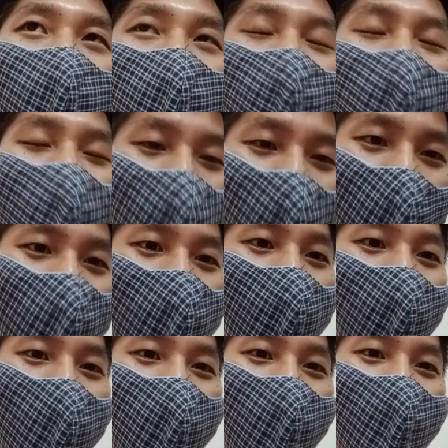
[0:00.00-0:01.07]

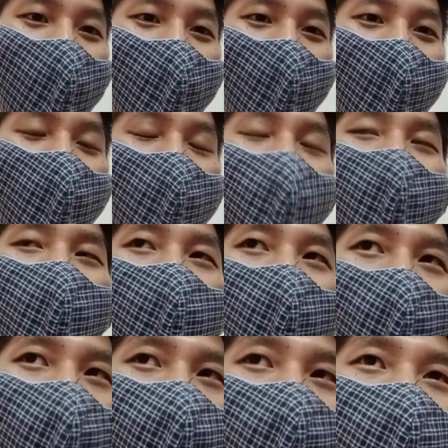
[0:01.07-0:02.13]
demand，OK，你
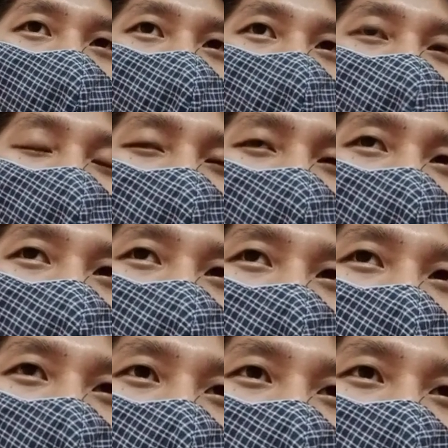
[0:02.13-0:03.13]
我觉得是那个